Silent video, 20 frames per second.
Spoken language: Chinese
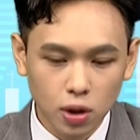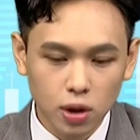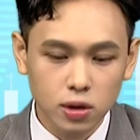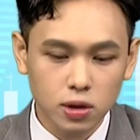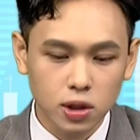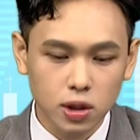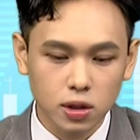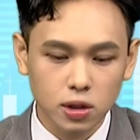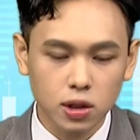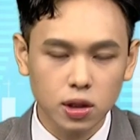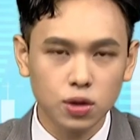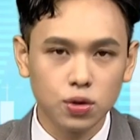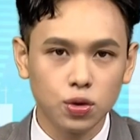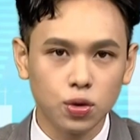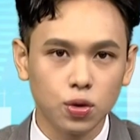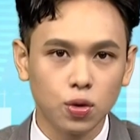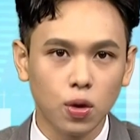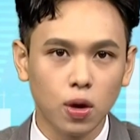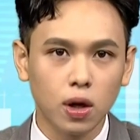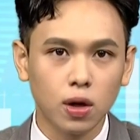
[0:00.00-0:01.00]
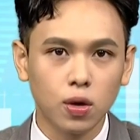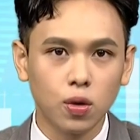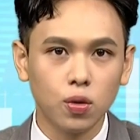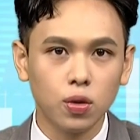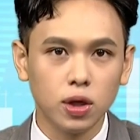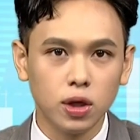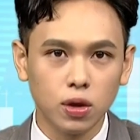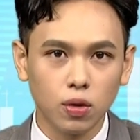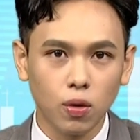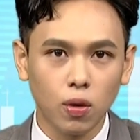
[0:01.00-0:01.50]
了景气循环股
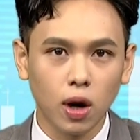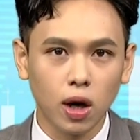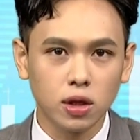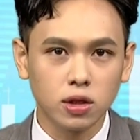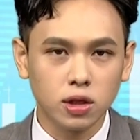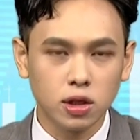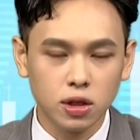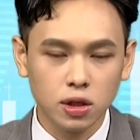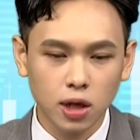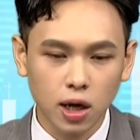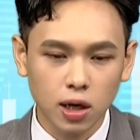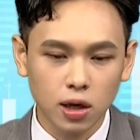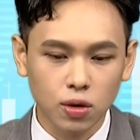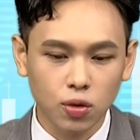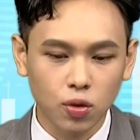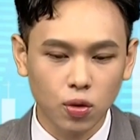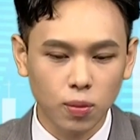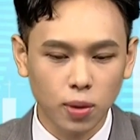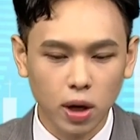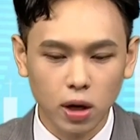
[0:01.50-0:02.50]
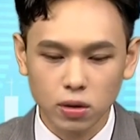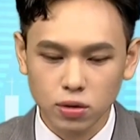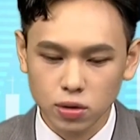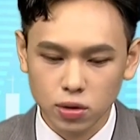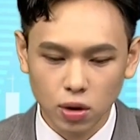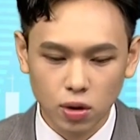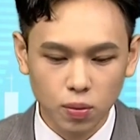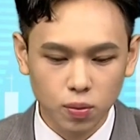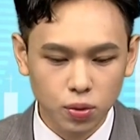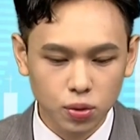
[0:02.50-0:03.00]
以外，其他的股票
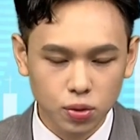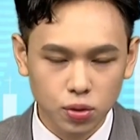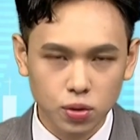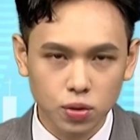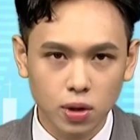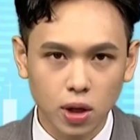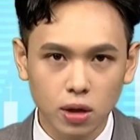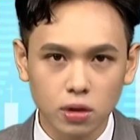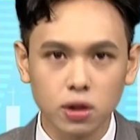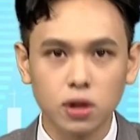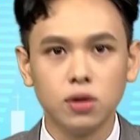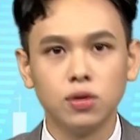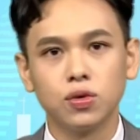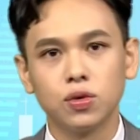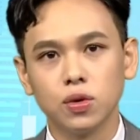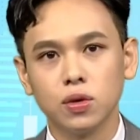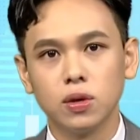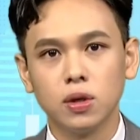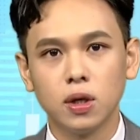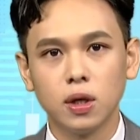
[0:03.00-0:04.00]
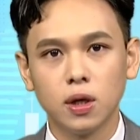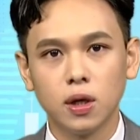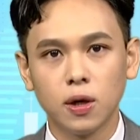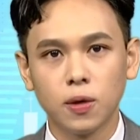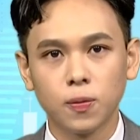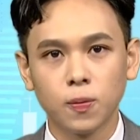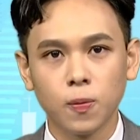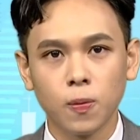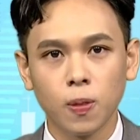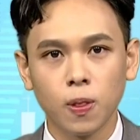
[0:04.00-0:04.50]
都不需要停损。
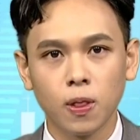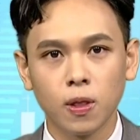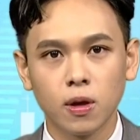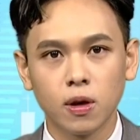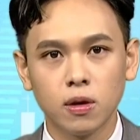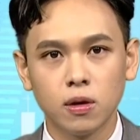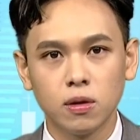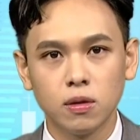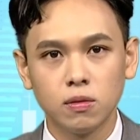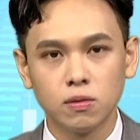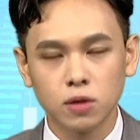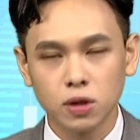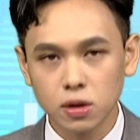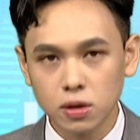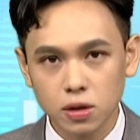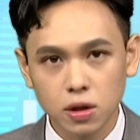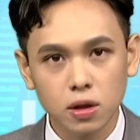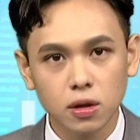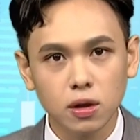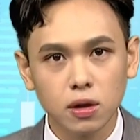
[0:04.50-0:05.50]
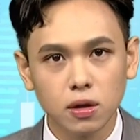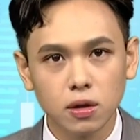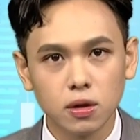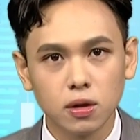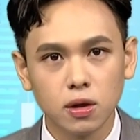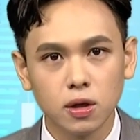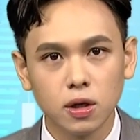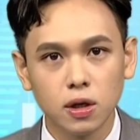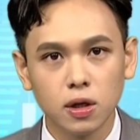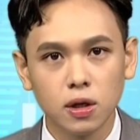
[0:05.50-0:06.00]
这是真的，
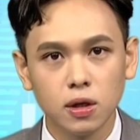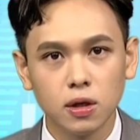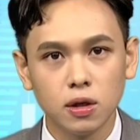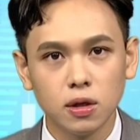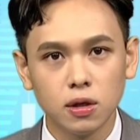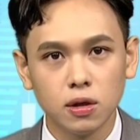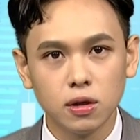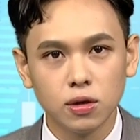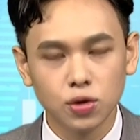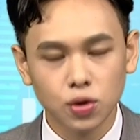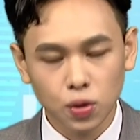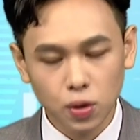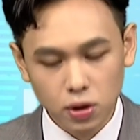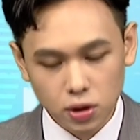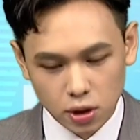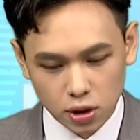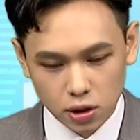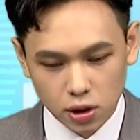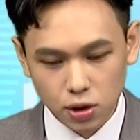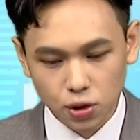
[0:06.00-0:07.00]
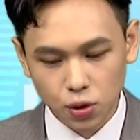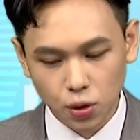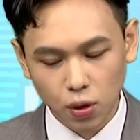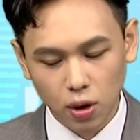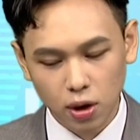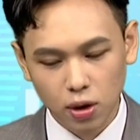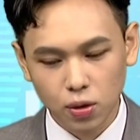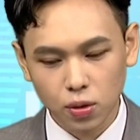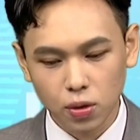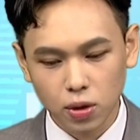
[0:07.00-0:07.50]
除了景气循
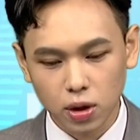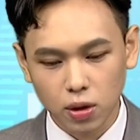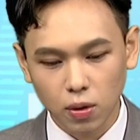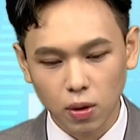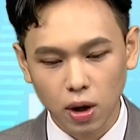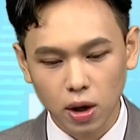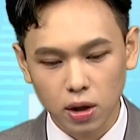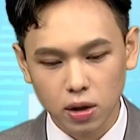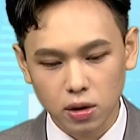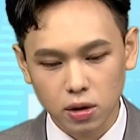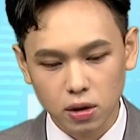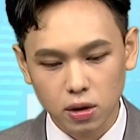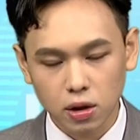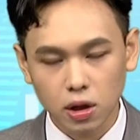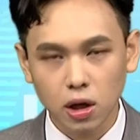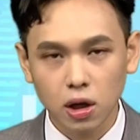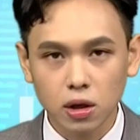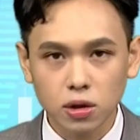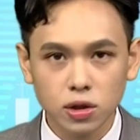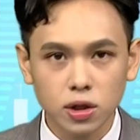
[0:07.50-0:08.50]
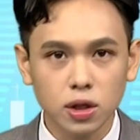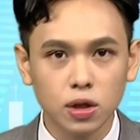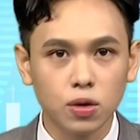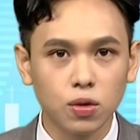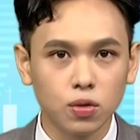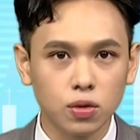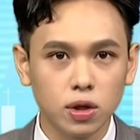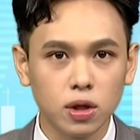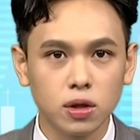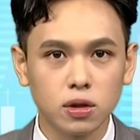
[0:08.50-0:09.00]
环股以外。科技
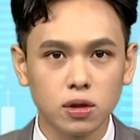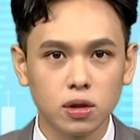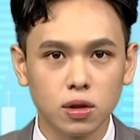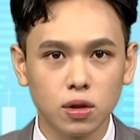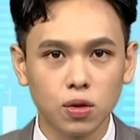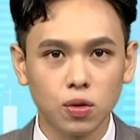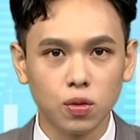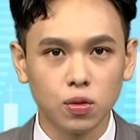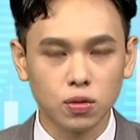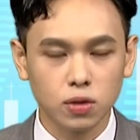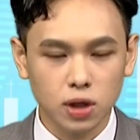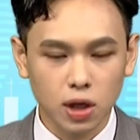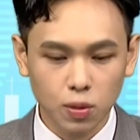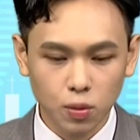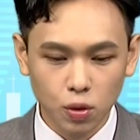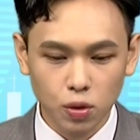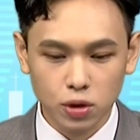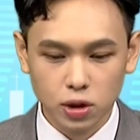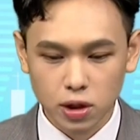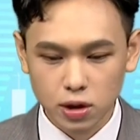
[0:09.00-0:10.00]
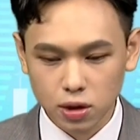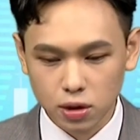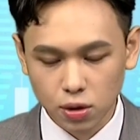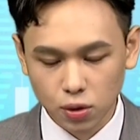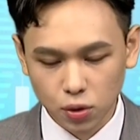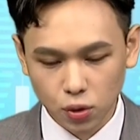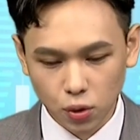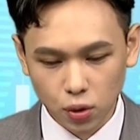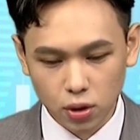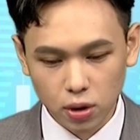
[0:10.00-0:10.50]
股、电子股在目前这
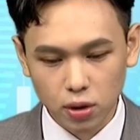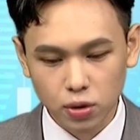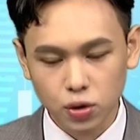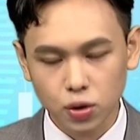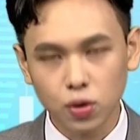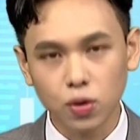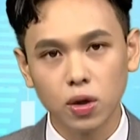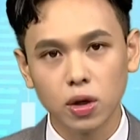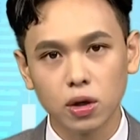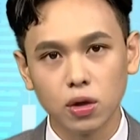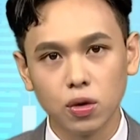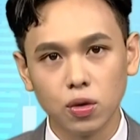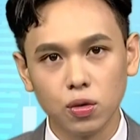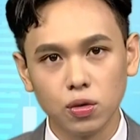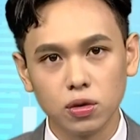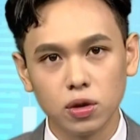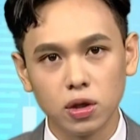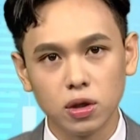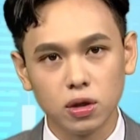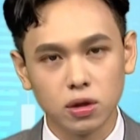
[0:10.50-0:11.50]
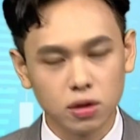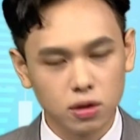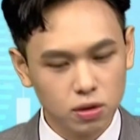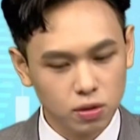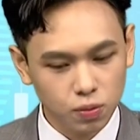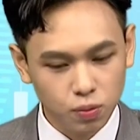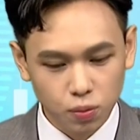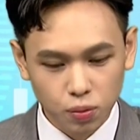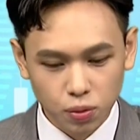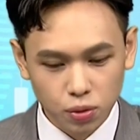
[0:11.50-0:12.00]
种多头循环的谷底，
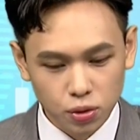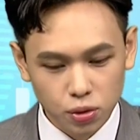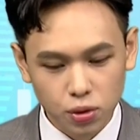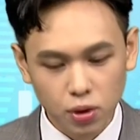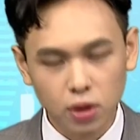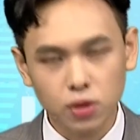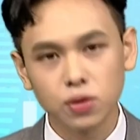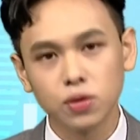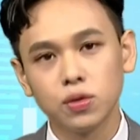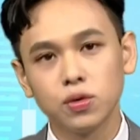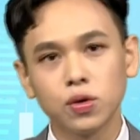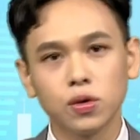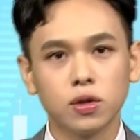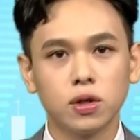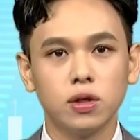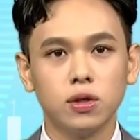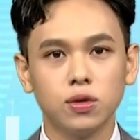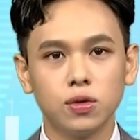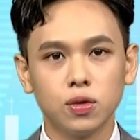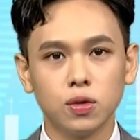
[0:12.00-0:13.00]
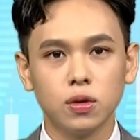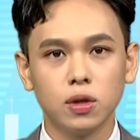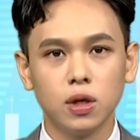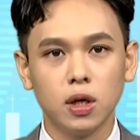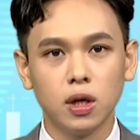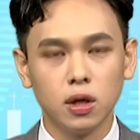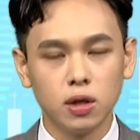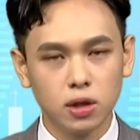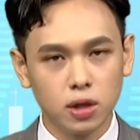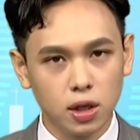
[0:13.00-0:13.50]
不需要去做停损，
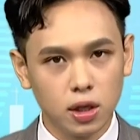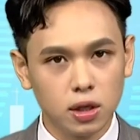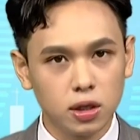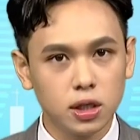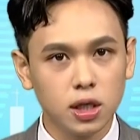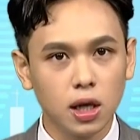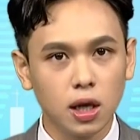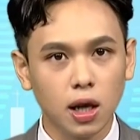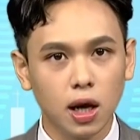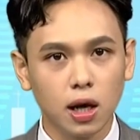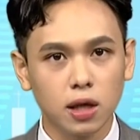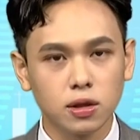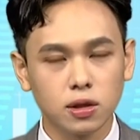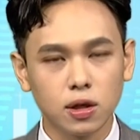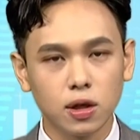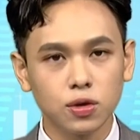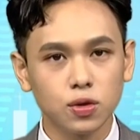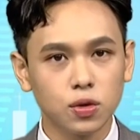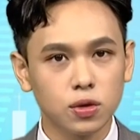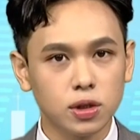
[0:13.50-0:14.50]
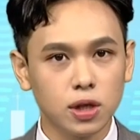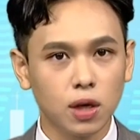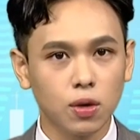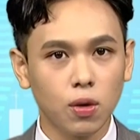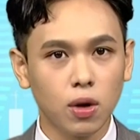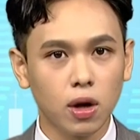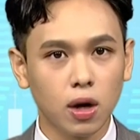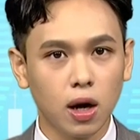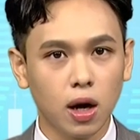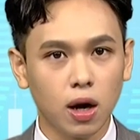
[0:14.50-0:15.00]
跌下来只要说展
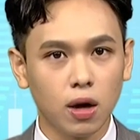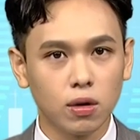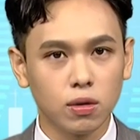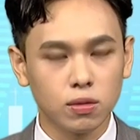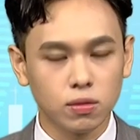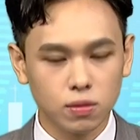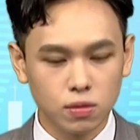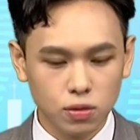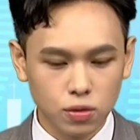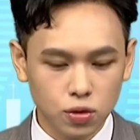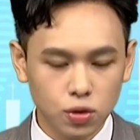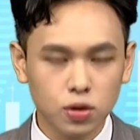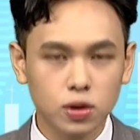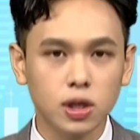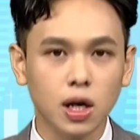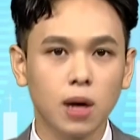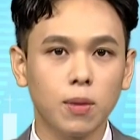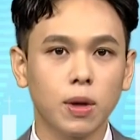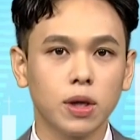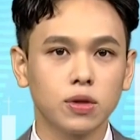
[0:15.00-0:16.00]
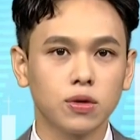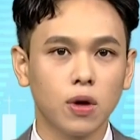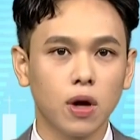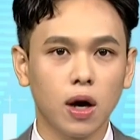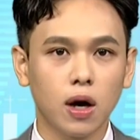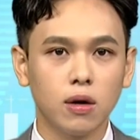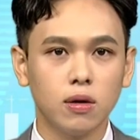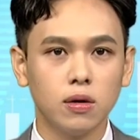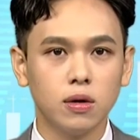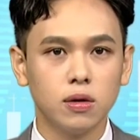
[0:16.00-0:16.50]
望好，去加码就
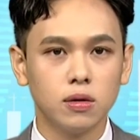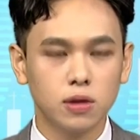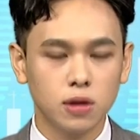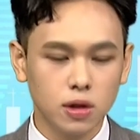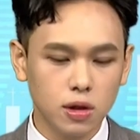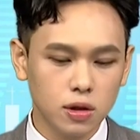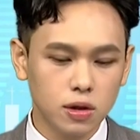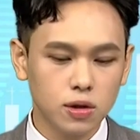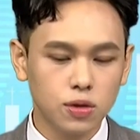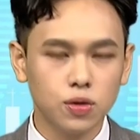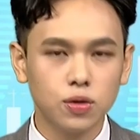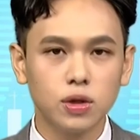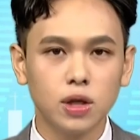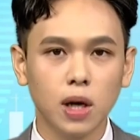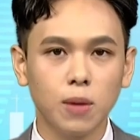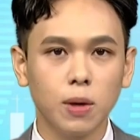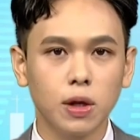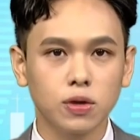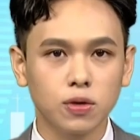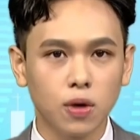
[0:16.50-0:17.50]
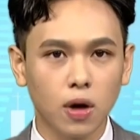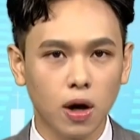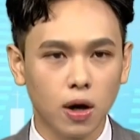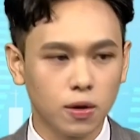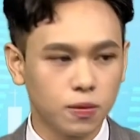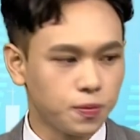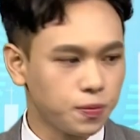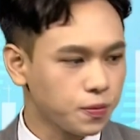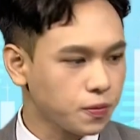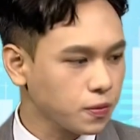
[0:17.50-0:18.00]
好，真的是去加码就好。
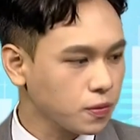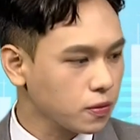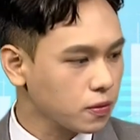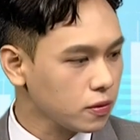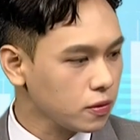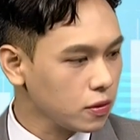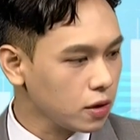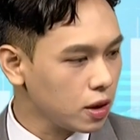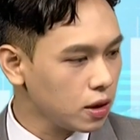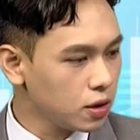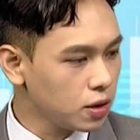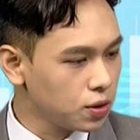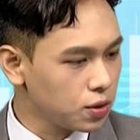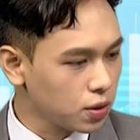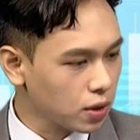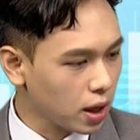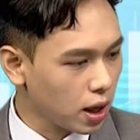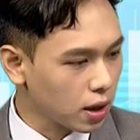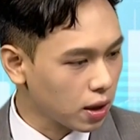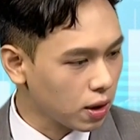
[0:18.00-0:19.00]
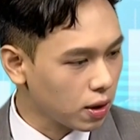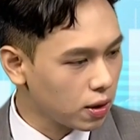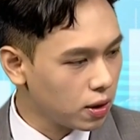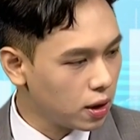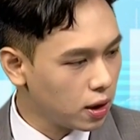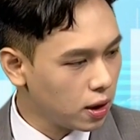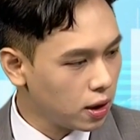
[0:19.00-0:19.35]
你去看哦，